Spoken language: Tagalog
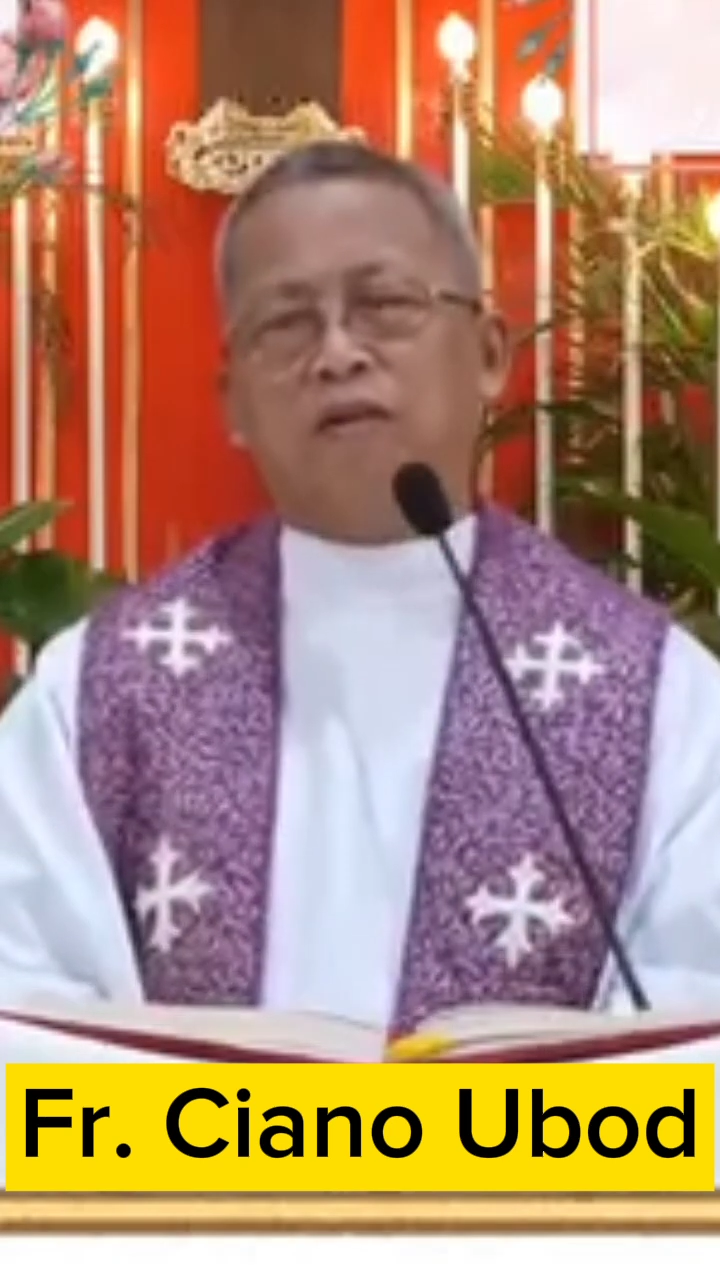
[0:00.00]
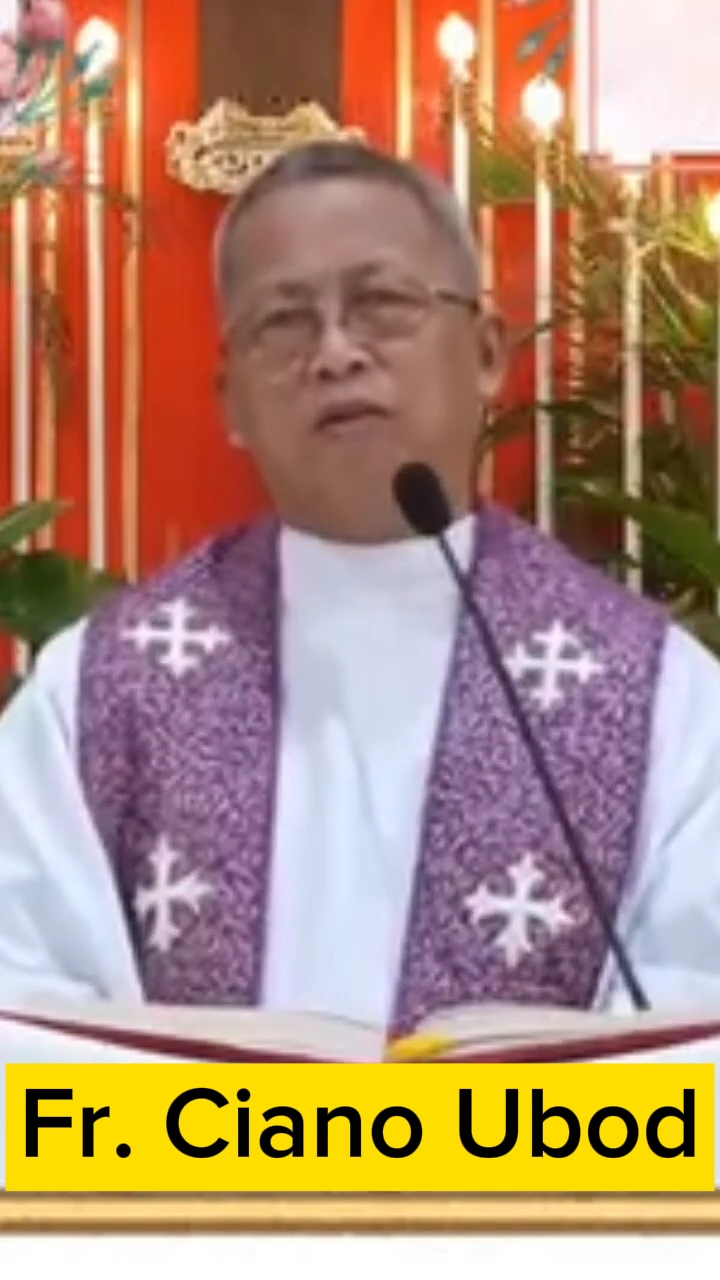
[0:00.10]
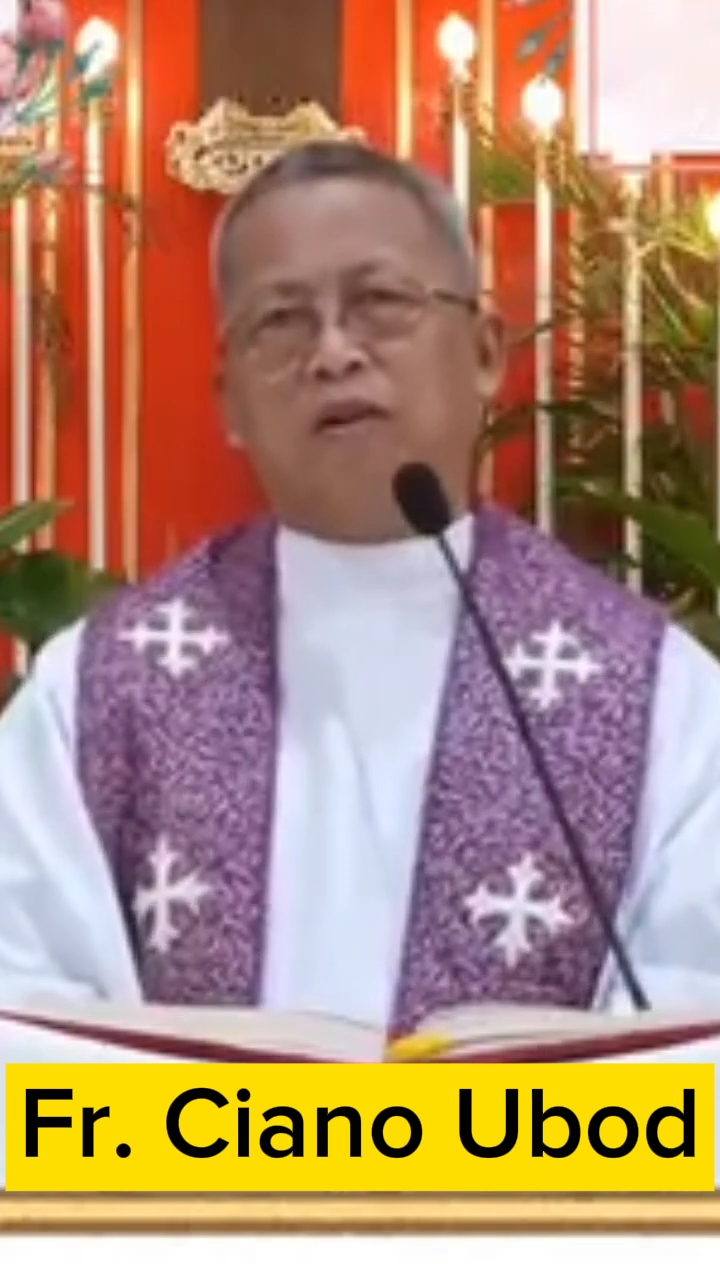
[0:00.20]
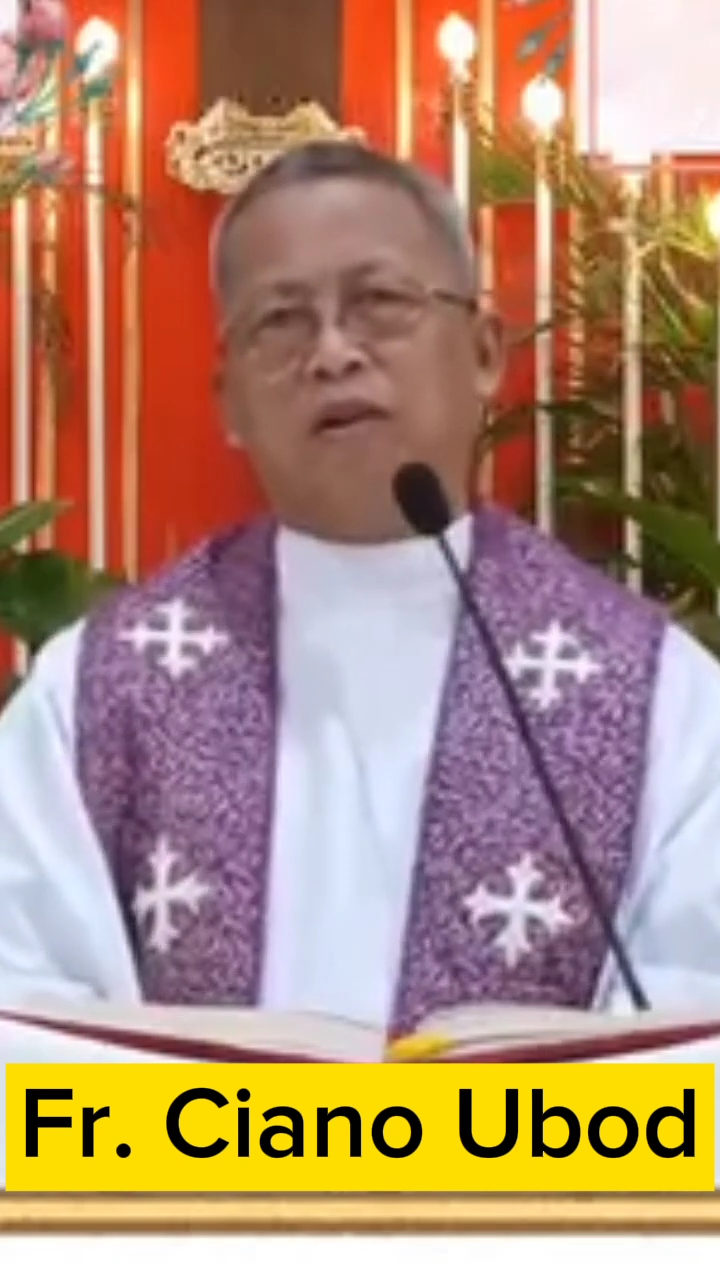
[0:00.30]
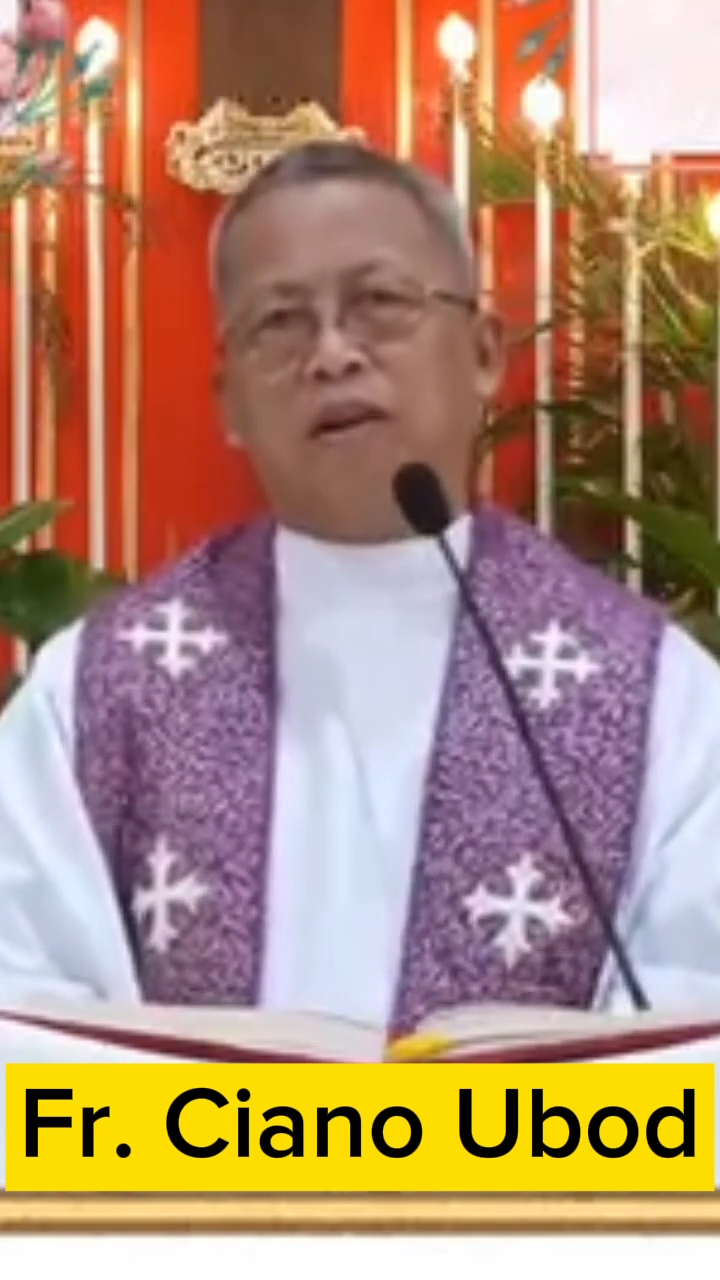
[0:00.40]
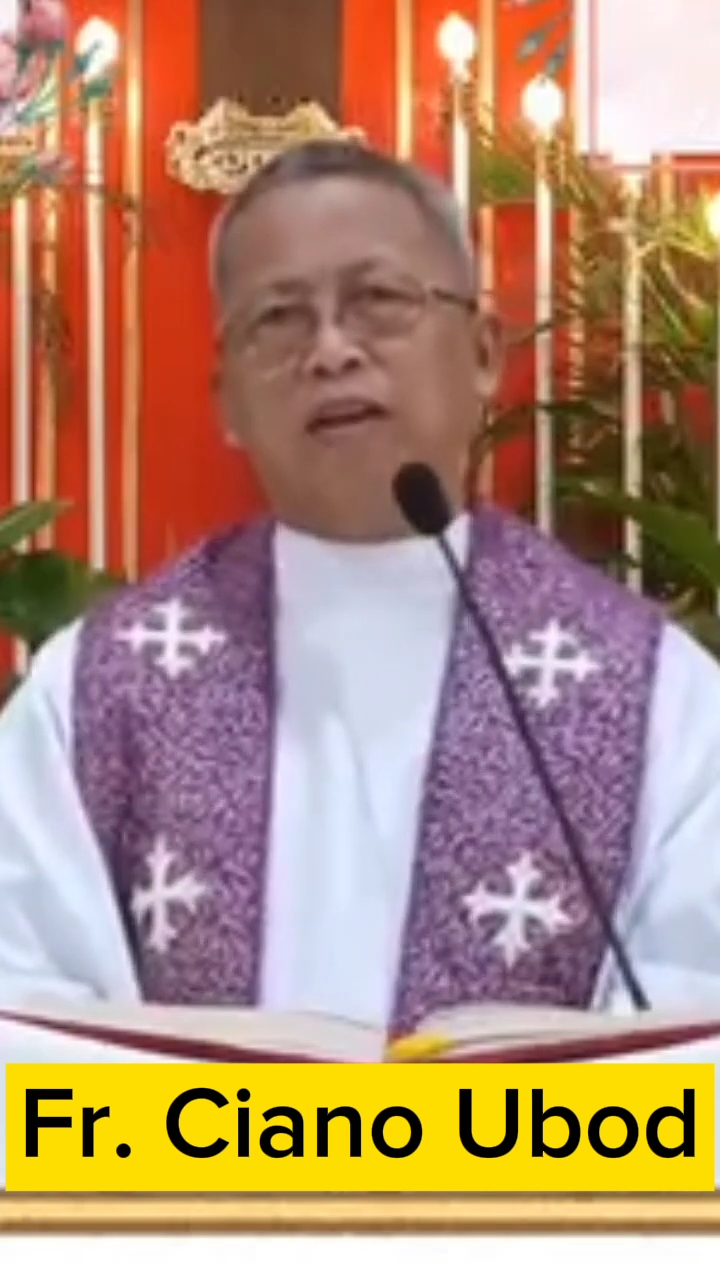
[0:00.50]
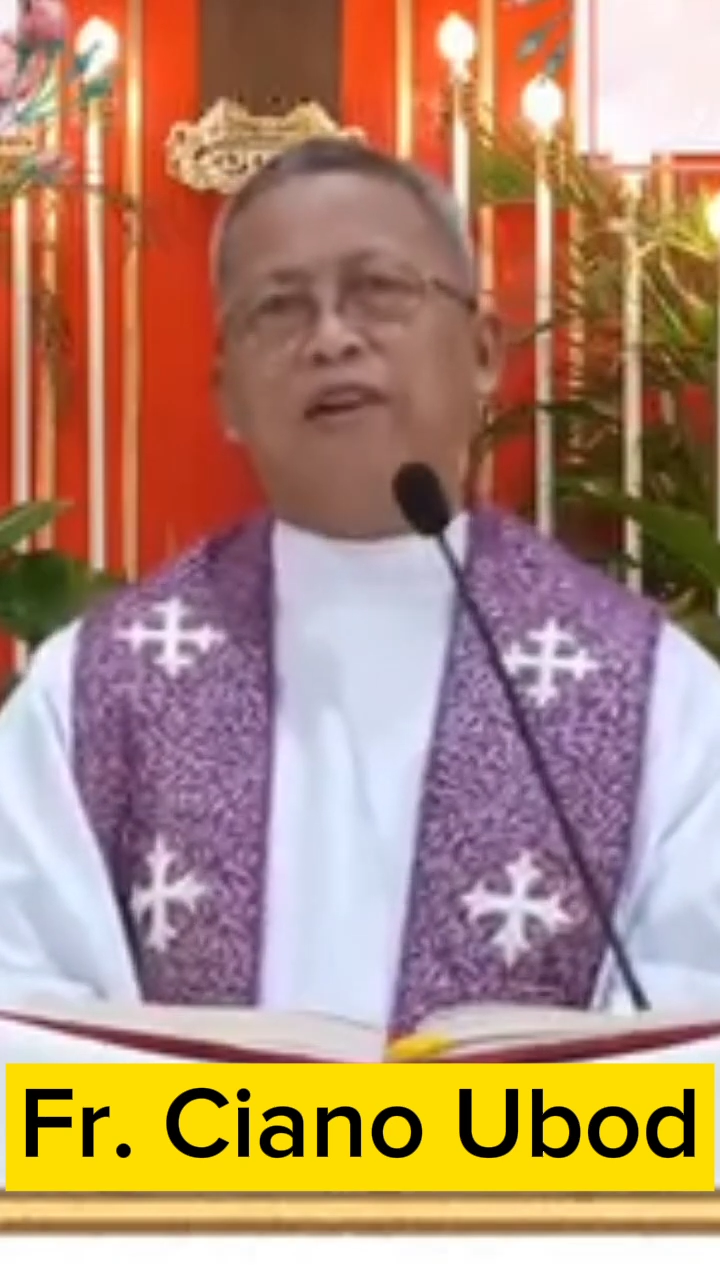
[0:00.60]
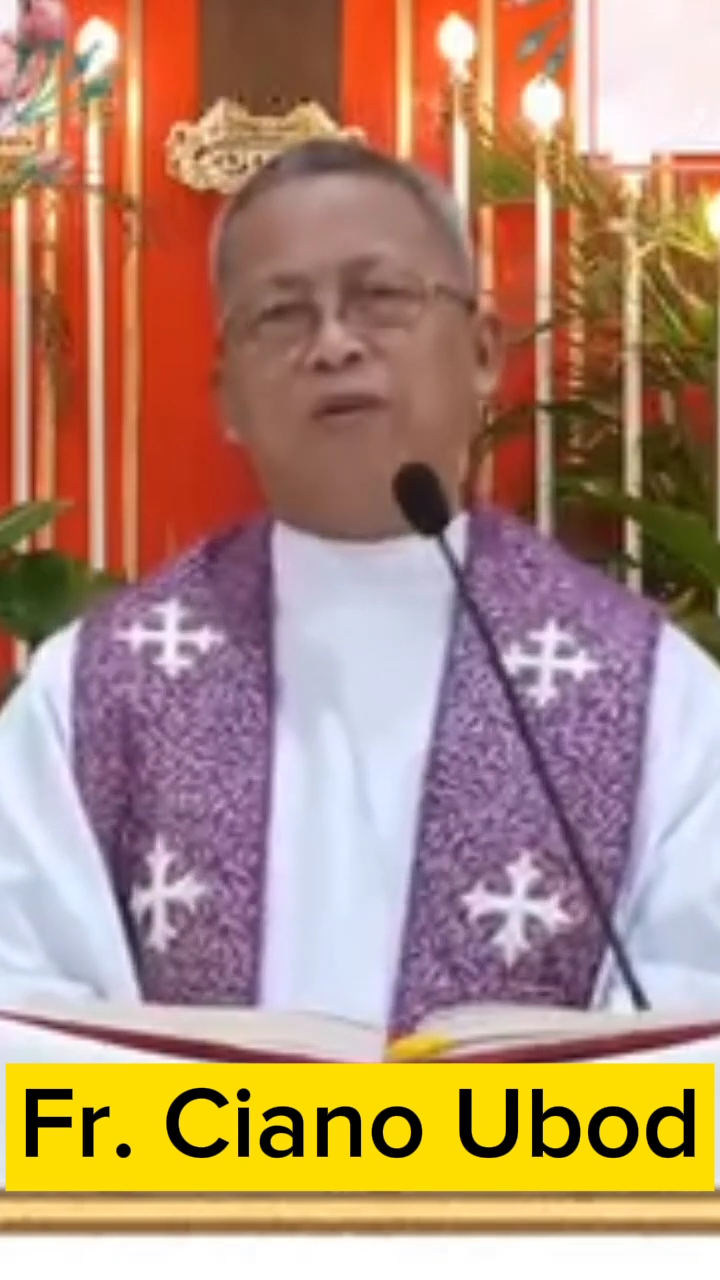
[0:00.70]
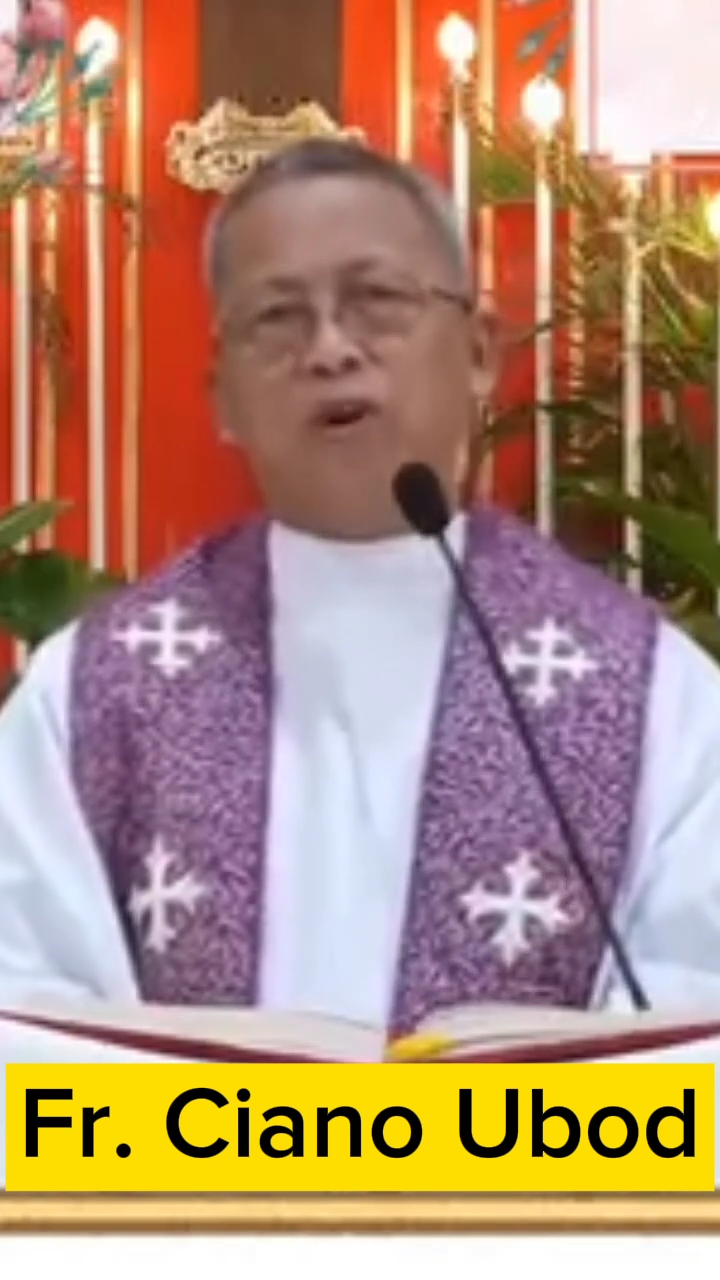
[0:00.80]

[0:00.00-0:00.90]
or living